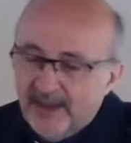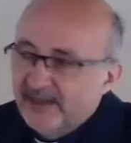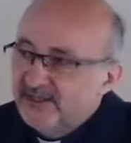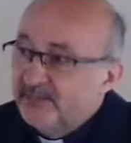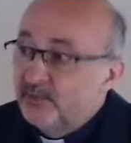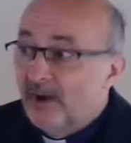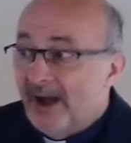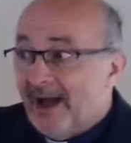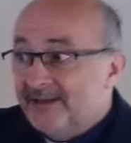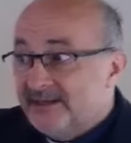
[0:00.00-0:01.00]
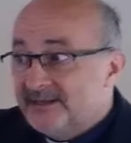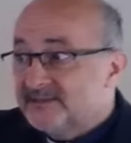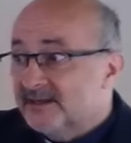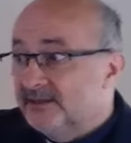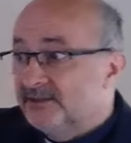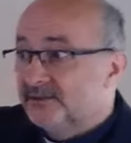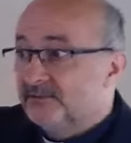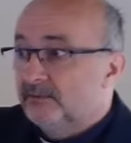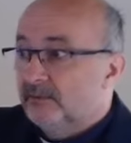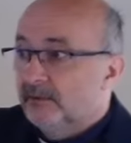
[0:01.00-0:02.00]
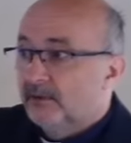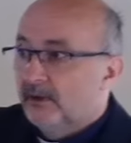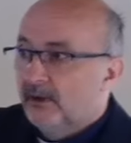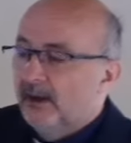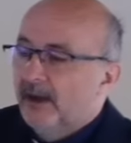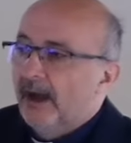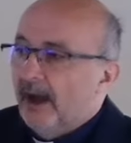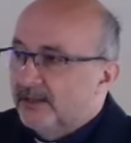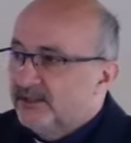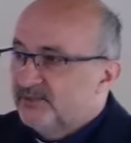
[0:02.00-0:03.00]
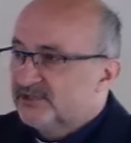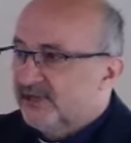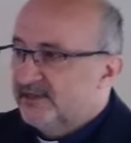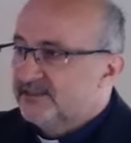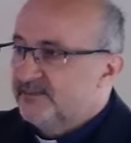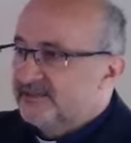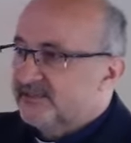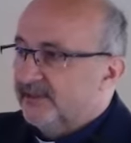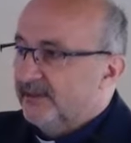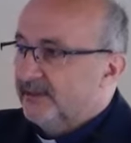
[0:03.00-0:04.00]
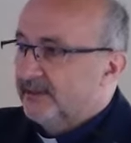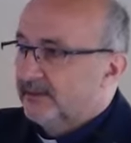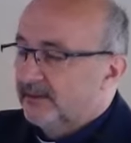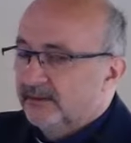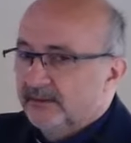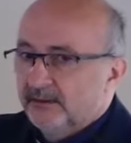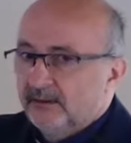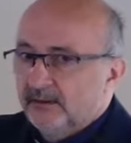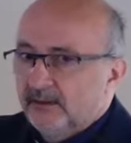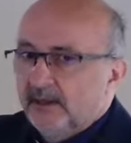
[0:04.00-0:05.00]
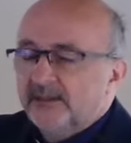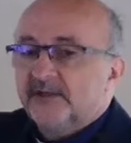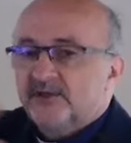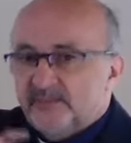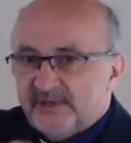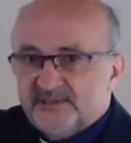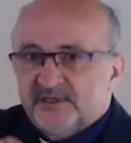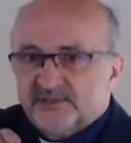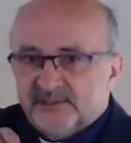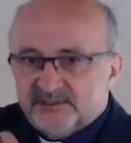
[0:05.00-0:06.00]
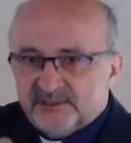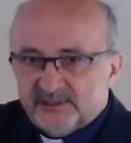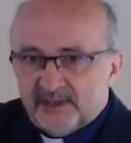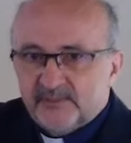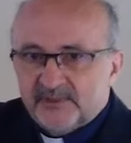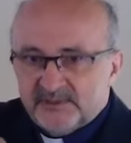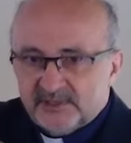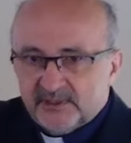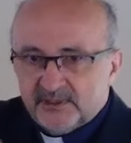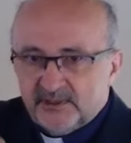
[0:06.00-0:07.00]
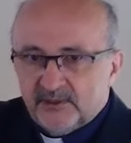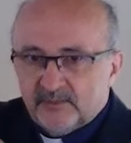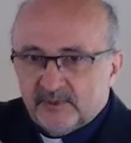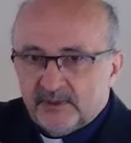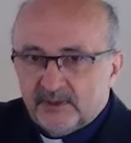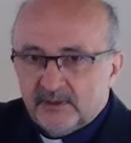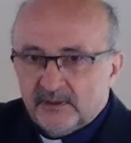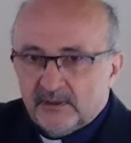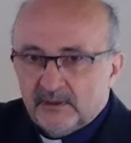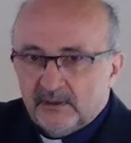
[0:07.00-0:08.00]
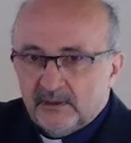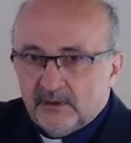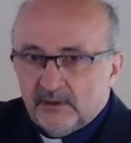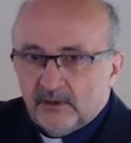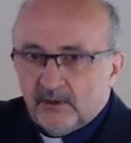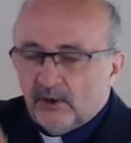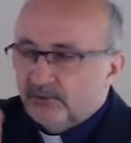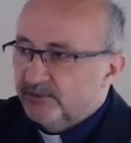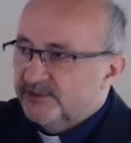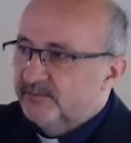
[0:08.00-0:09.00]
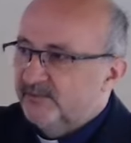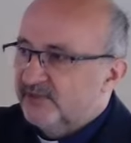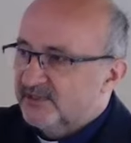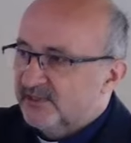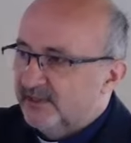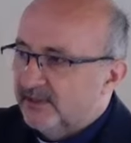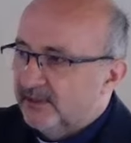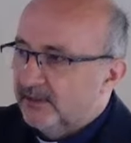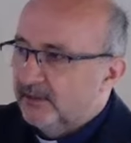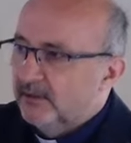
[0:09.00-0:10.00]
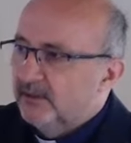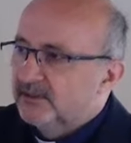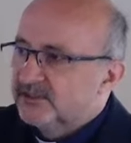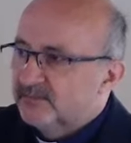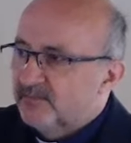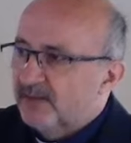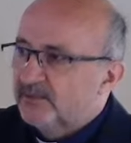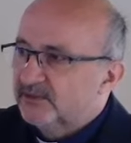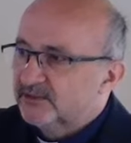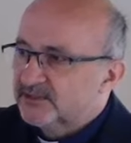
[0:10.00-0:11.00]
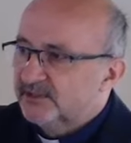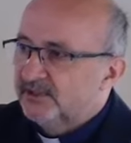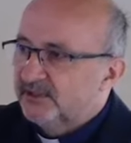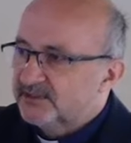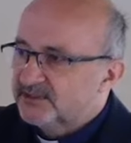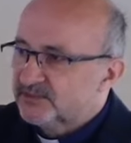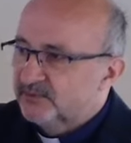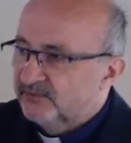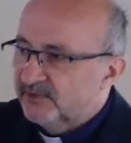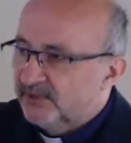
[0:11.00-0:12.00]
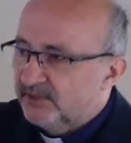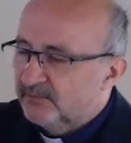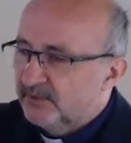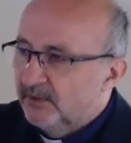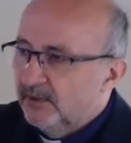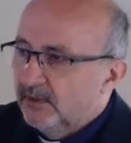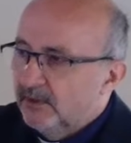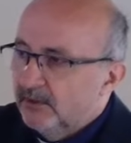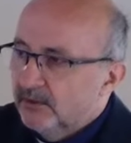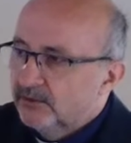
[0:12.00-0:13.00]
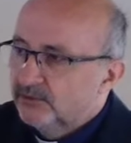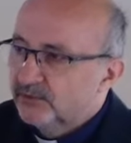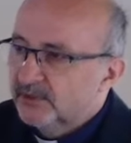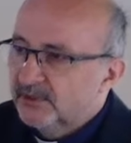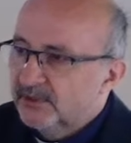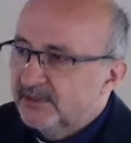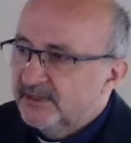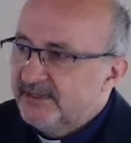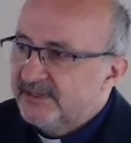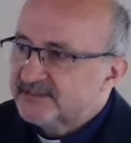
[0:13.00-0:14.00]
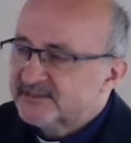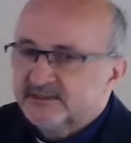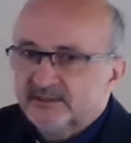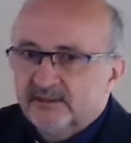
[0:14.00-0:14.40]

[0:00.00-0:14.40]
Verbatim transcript: Nie był ani Izraelitą, ani mieszkańcem Izraela. Natomiast jeżeli czytamy Księgę Hioba, odnosimy wrażenie, że mamy do czynienia z człowiekiem, który jest